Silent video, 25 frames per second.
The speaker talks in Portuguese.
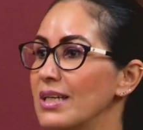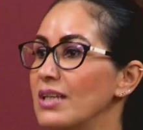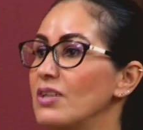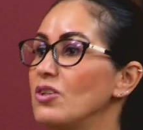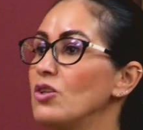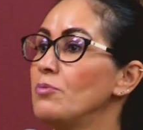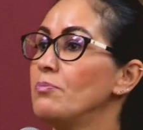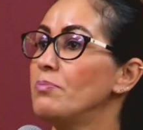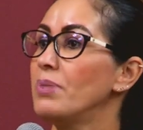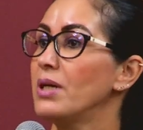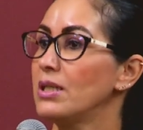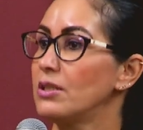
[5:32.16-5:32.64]

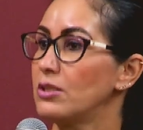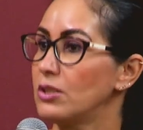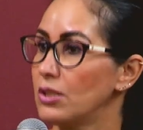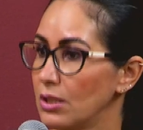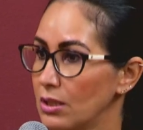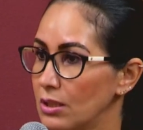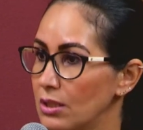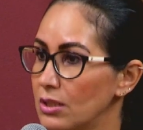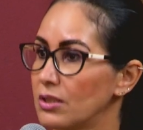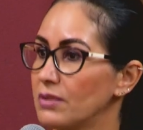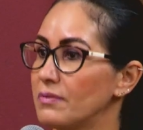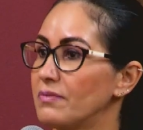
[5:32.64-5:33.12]
sendo
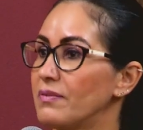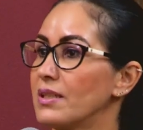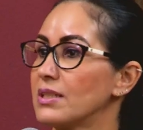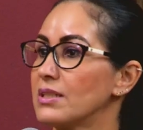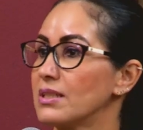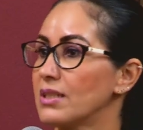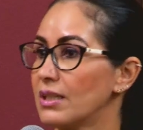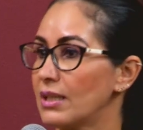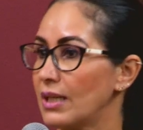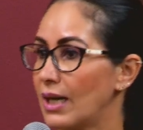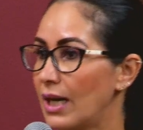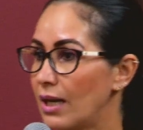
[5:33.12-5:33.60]
impedida de
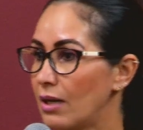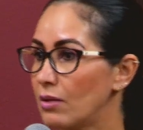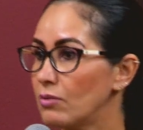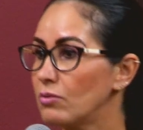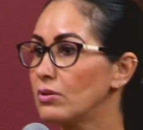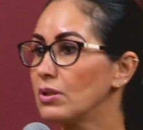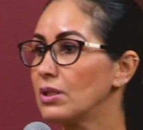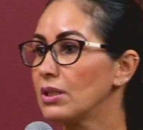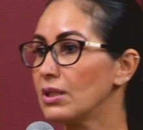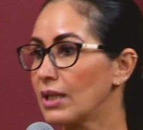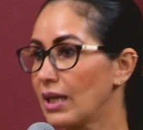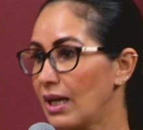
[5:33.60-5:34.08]
fazer
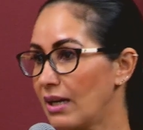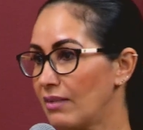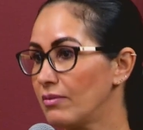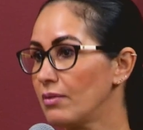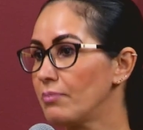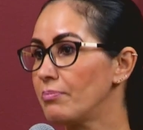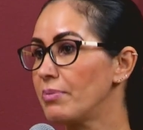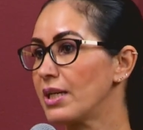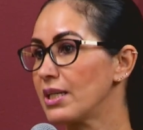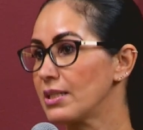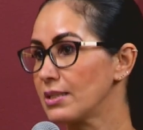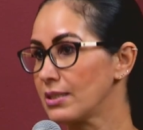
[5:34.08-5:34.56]
algo que
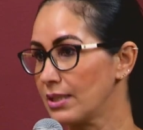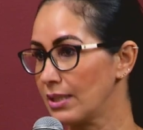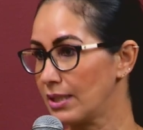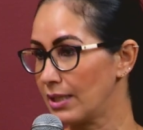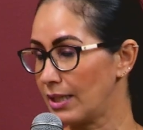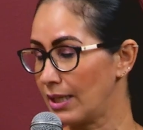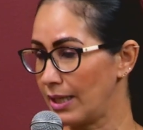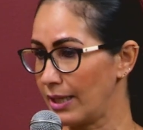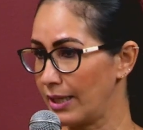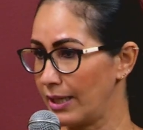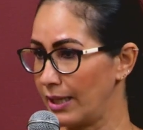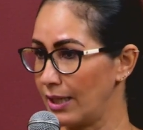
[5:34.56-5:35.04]
dava
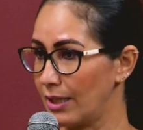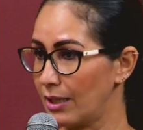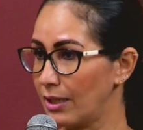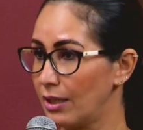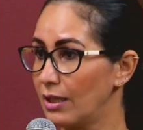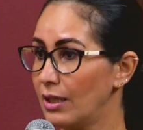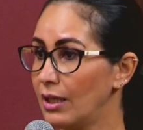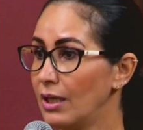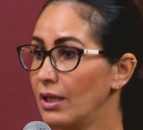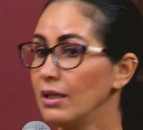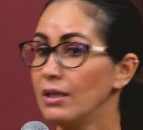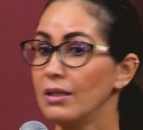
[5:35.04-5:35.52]
prazer a
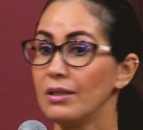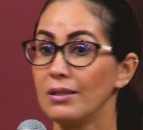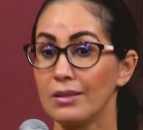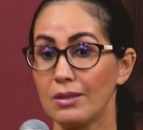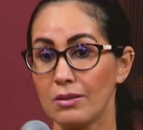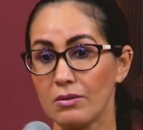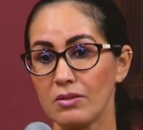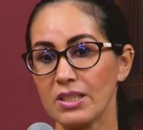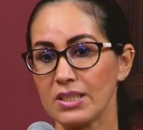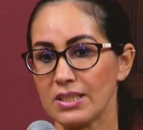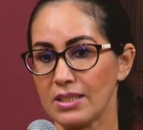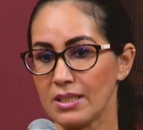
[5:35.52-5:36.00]
ela. E
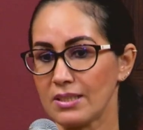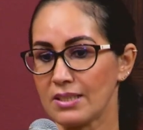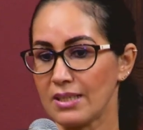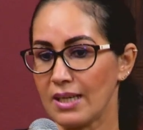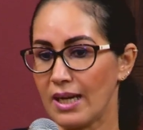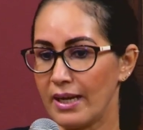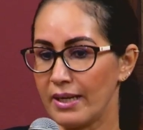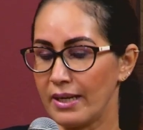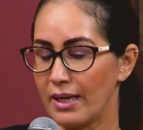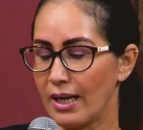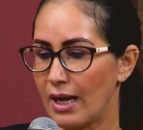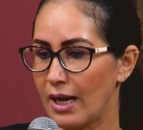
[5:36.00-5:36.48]
não
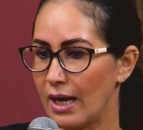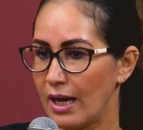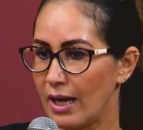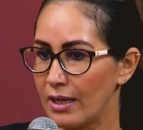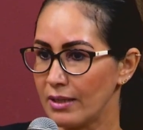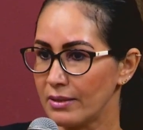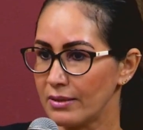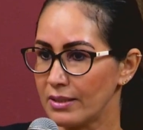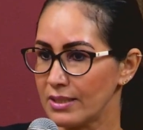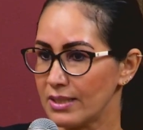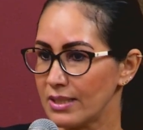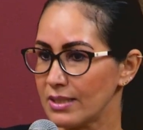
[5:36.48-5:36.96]
necessária,
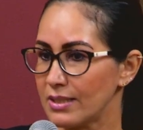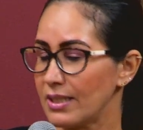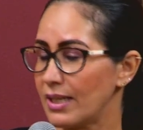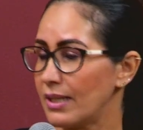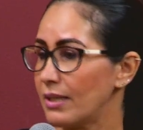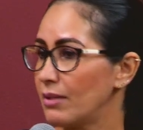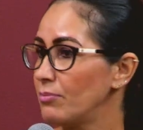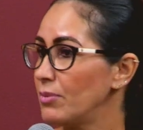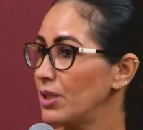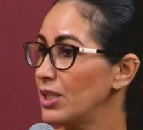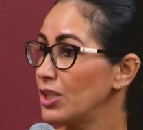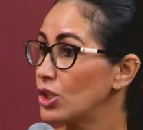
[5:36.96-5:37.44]

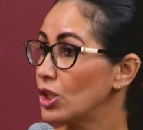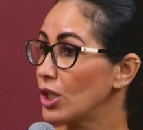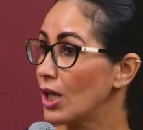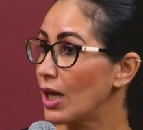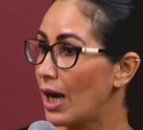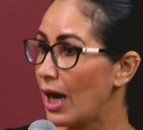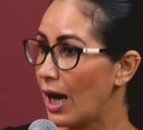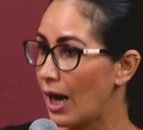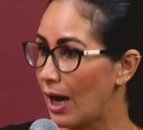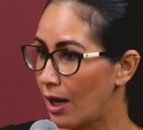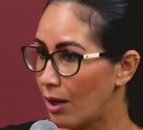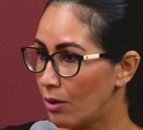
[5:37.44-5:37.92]
necessariamente
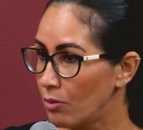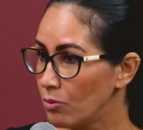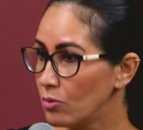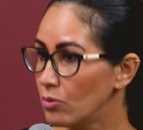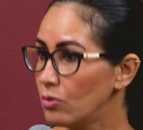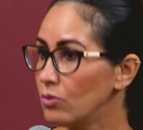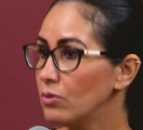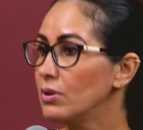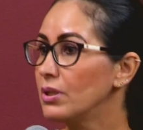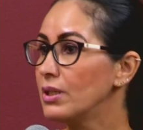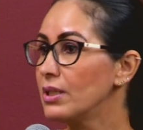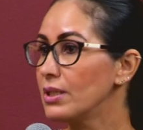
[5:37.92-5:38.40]

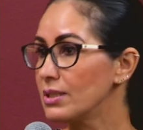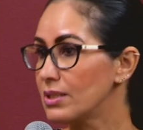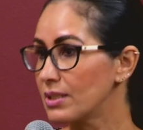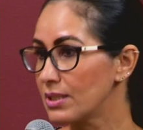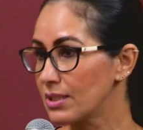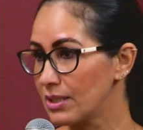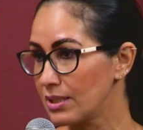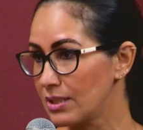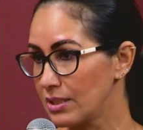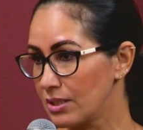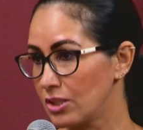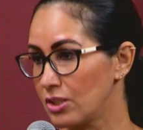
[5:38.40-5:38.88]
algo que
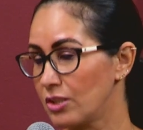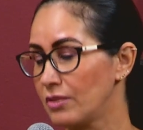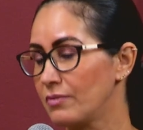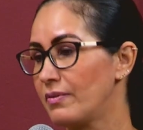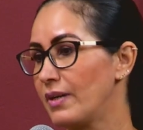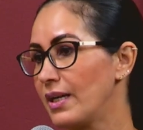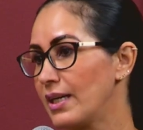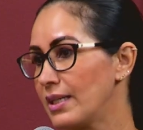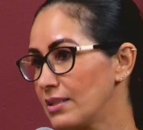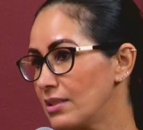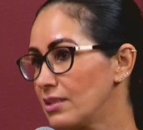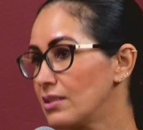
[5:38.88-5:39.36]

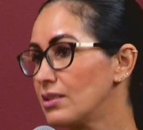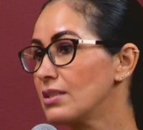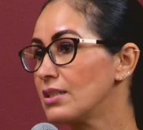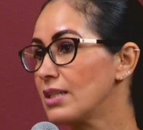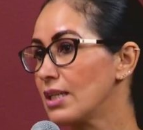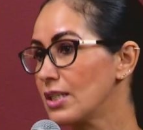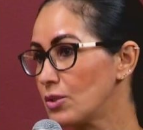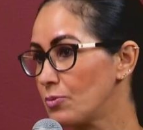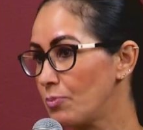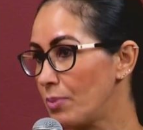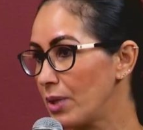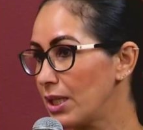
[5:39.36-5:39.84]
estivesse
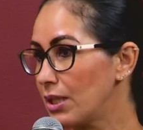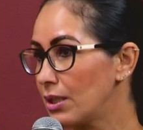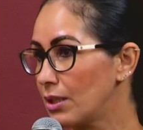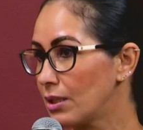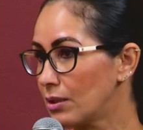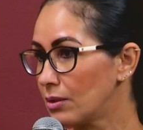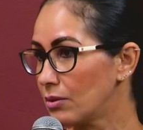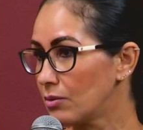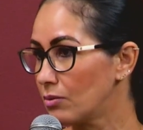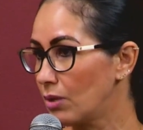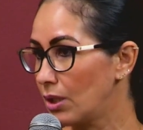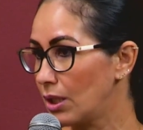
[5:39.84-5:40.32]

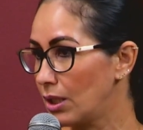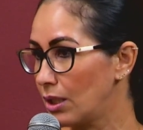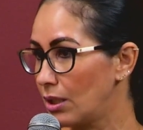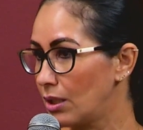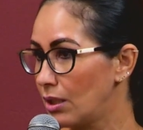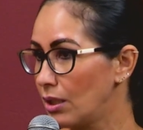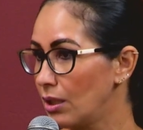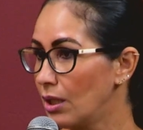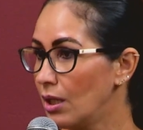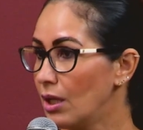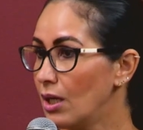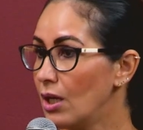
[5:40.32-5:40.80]
desrespeitando
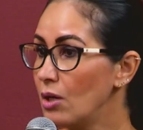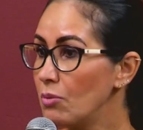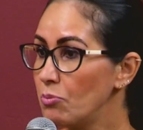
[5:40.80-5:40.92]
ele.